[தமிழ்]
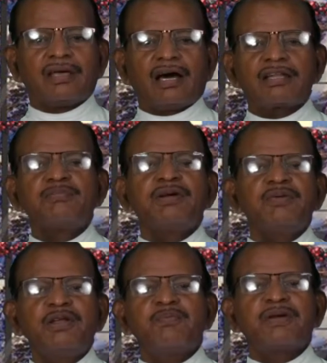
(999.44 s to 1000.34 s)
அன்பை
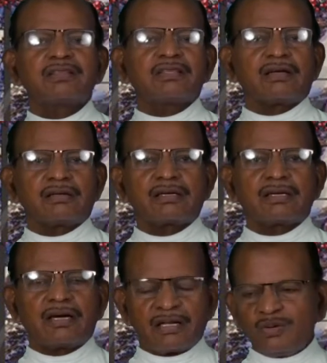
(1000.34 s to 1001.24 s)
வெளிப்படுத்துகிறான்
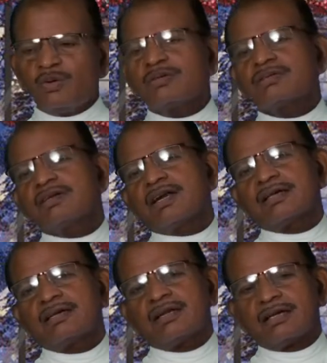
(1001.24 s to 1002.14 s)
கரங்கோர்த்து
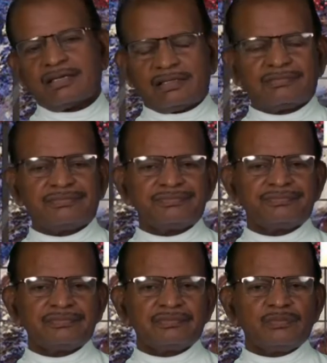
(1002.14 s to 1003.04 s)
நடக்கிறார்கள்
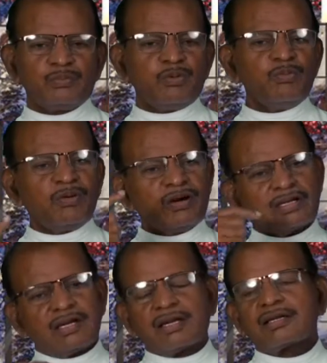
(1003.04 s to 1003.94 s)

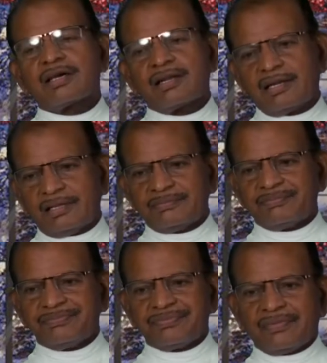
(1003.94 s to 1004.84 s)
பூம்புகார் கடற்கரையில்
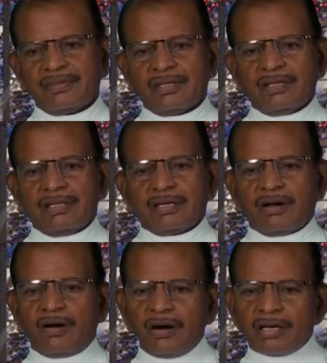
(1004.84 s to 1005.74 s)

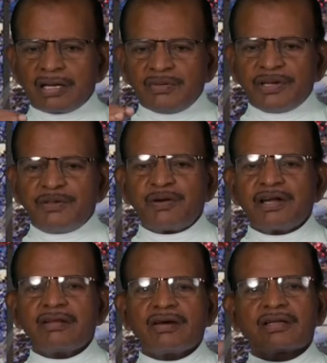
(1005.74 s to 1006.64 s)
காணல் வரி
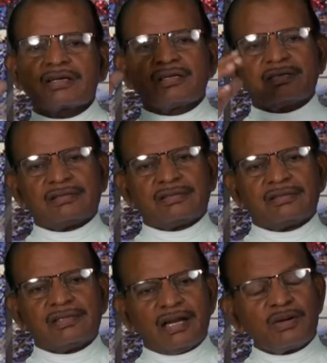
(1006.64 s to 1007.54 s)
பாடினார்கள்
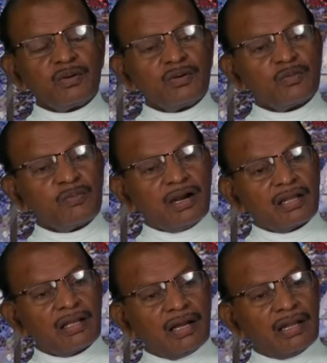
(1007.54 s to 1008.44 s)
ரொம்ப
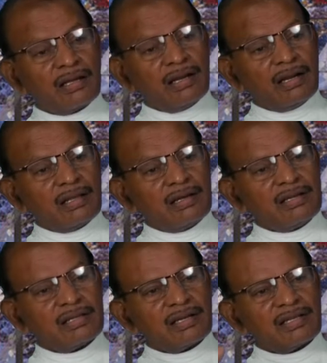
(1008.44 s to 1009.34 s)
அழகு அழகு அழகாக
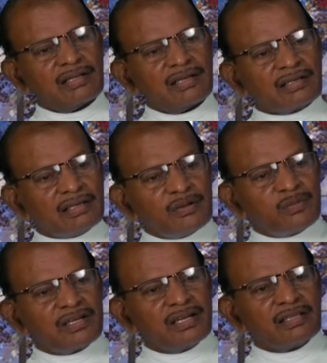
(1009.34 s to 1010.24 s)
எழுதுகிறாரு அங்கேயும்
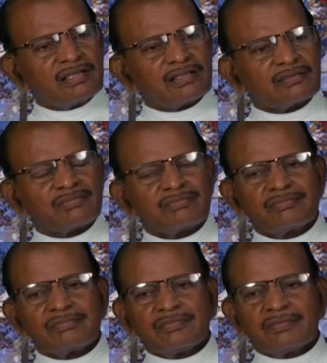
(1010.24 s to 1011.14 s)
இப்படி எழுதியிருக்கு
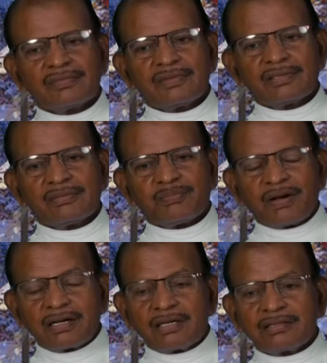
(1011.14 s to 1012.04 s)

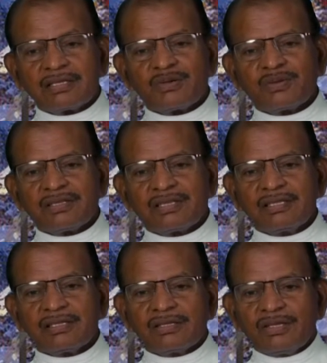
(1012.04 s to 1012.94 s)
பக்கத்தில் வந்து
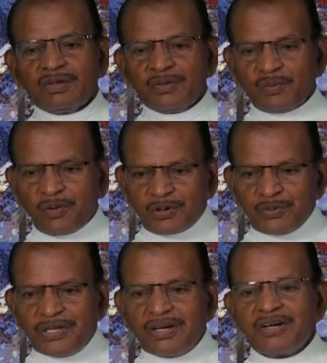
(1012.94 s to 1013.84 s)

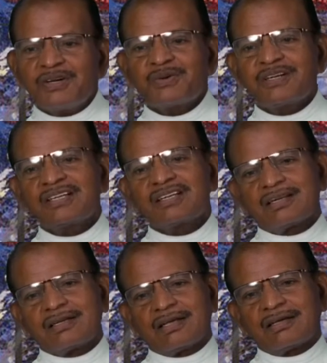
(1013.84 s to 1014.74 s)
வருவியா அப்படின்னு
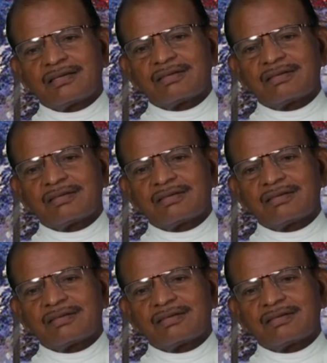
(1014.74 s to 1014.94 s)
கேட்டான்